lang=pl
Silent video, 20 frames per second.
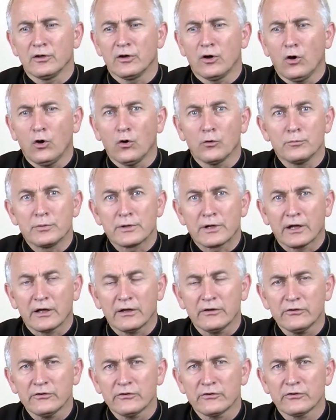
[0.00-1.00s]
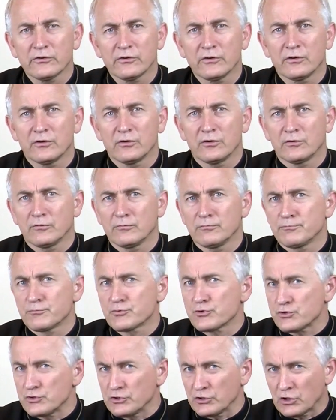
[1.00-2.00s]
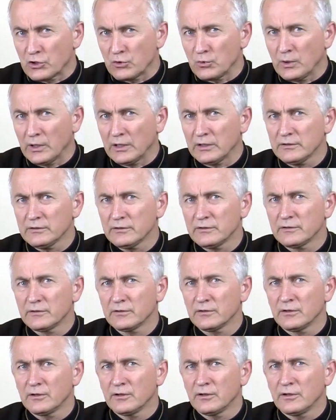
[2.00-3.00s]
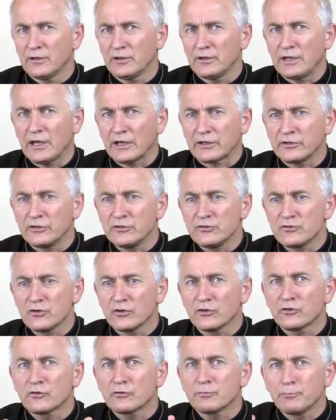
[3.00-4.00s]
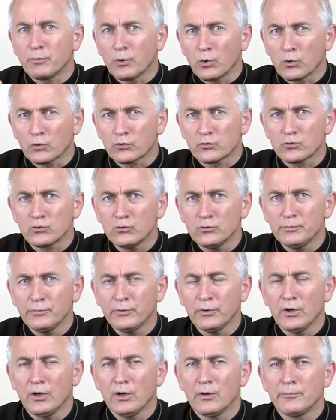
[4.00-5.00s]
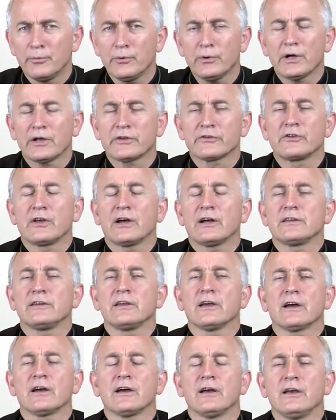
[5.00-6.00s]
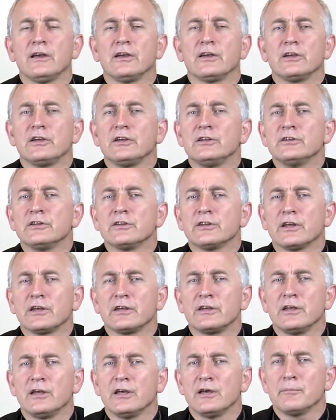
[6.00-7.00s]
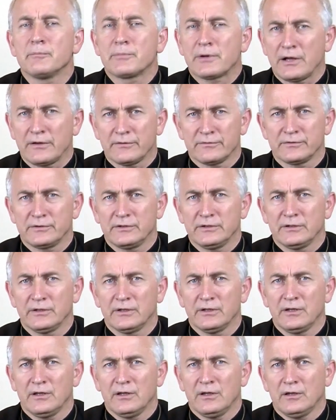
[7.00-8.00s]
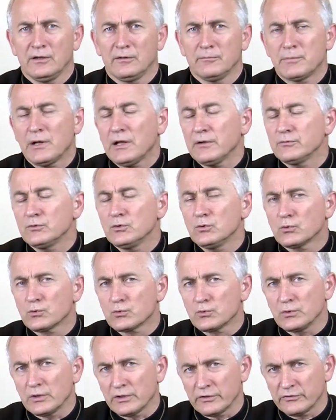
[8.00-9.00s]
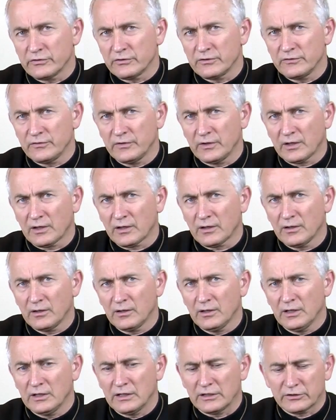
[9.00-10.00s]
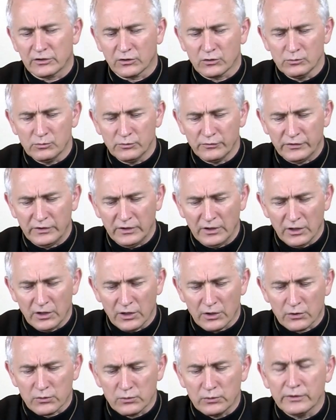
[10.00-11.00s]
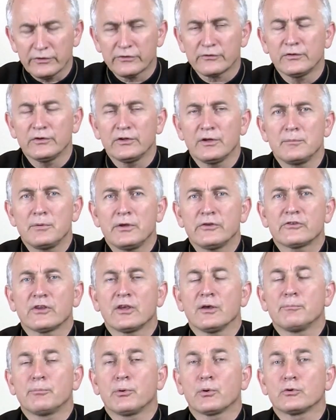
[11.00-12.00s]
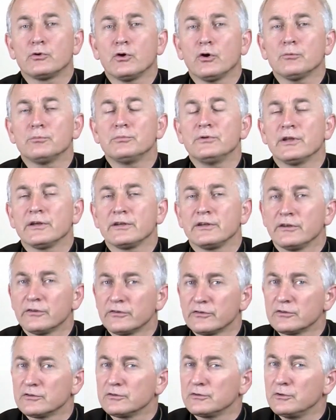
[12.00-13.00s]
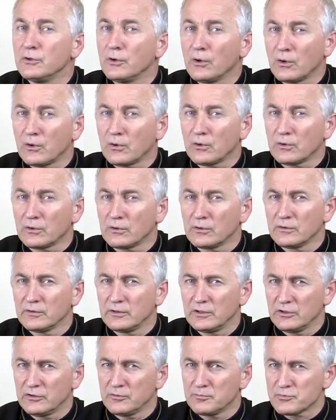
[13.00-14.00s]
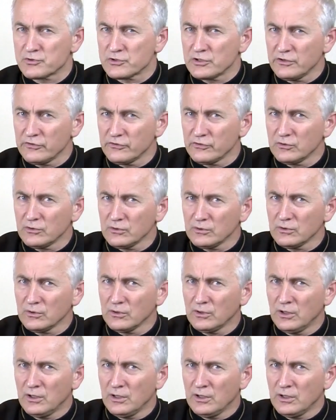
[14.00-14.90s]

obraz przykład, jakiś sposób pokazania innej prawdy, prawdy o królestwie. Dlatego mówi, Królestwo Niebieskie podobne jest do. Więc przez to,